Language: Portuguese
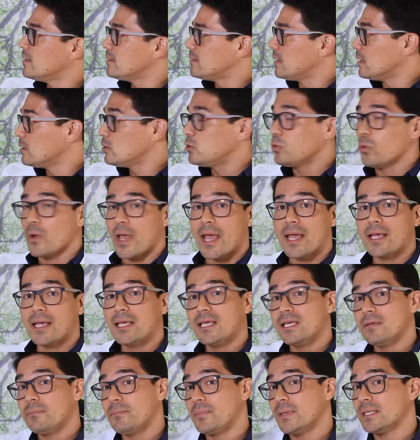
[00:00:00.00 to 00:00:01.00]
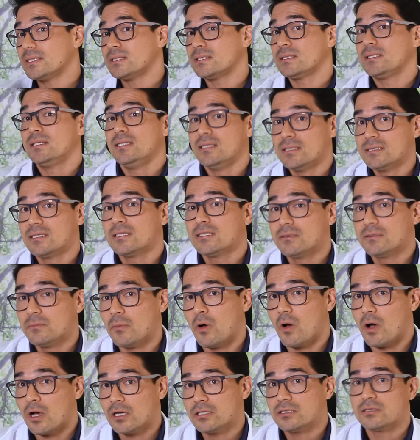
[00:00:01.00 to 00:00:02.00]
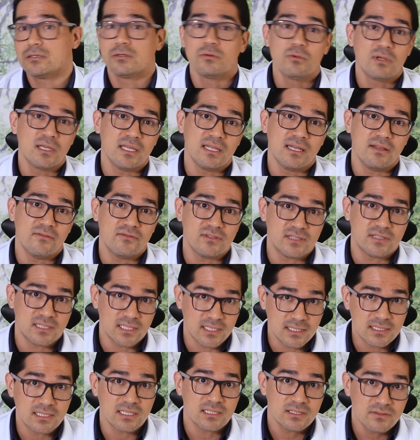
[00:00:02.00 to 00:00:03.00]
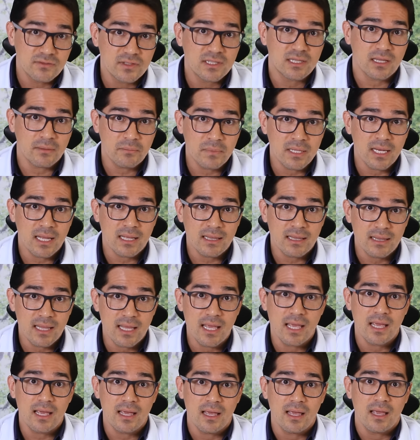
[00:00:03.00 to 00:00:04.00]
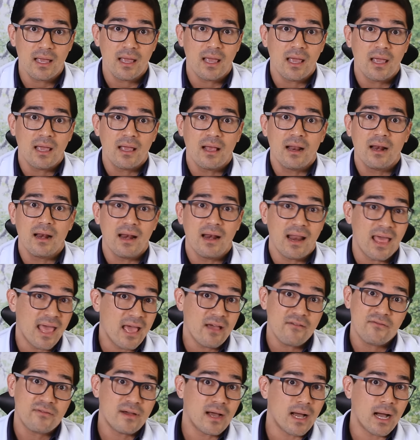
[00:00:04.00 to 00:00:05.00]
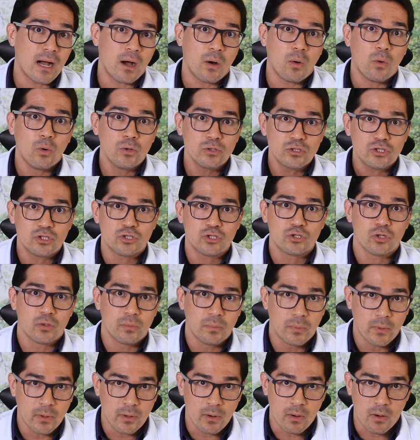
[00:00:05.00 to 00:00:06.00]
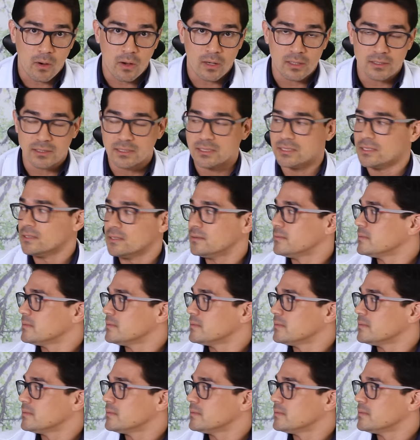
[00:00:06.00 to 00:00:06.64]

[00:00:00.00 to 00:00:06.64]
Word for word: Tanto é que pesquisas mostram que deficiência de vitamina D leva à osteoporose.